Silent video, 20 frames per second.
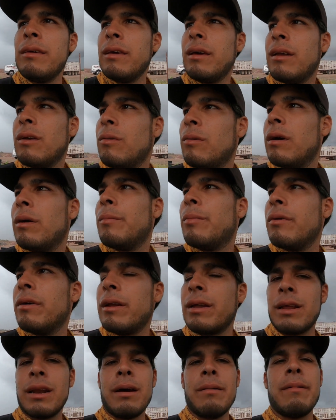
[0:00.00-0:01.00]
Ya no voy a
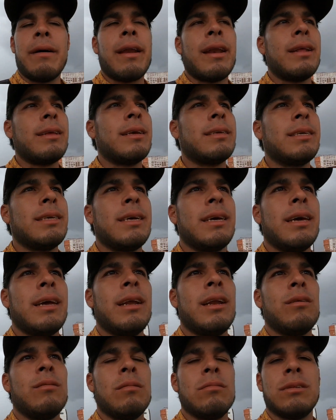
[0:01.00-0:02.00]
poder grabarles, así
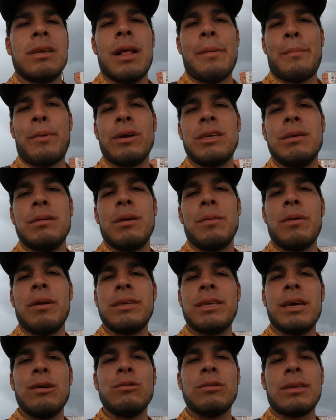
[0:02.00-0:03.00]
que nos vemos a la próxima. Espero
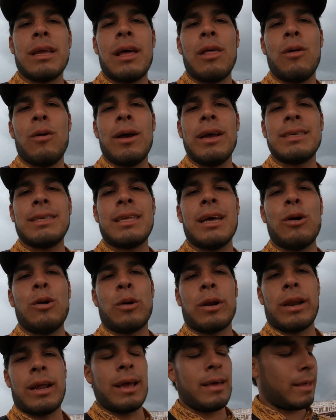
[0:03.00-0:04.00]
les haya gustado esta
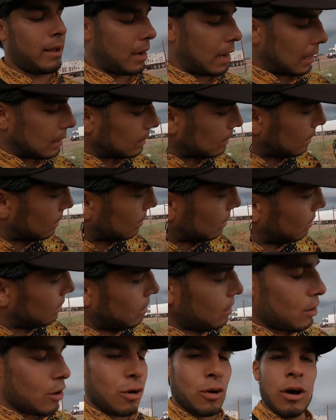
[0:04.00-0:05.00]
jornada de casa.
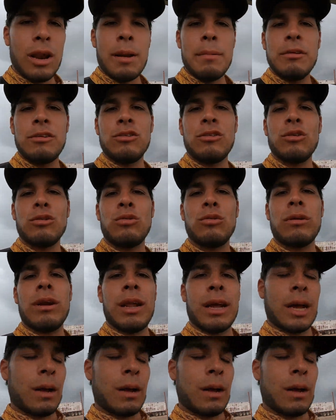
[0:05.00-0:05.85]
Con la visión nocturna la